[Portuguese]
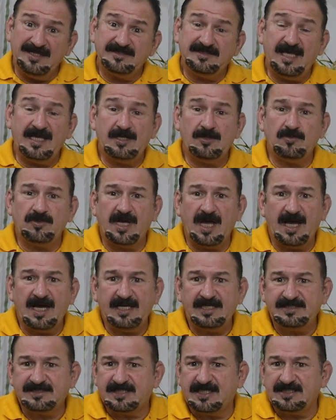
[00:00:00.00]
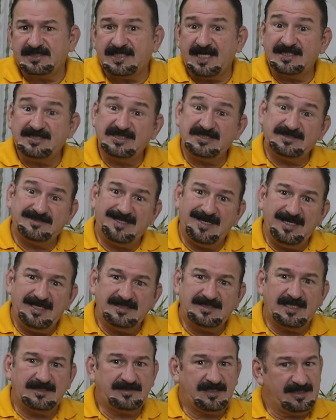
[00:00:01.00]
Tem lugares que tá de
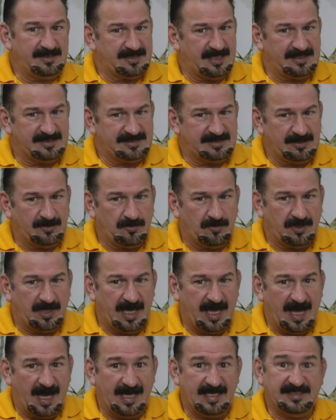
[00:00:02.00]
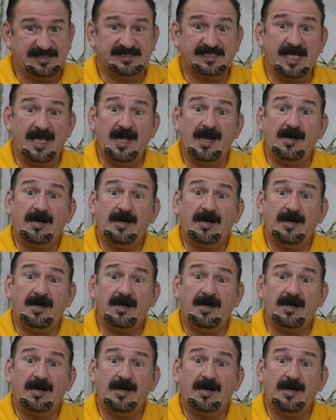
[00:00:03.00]
30 a 35 reais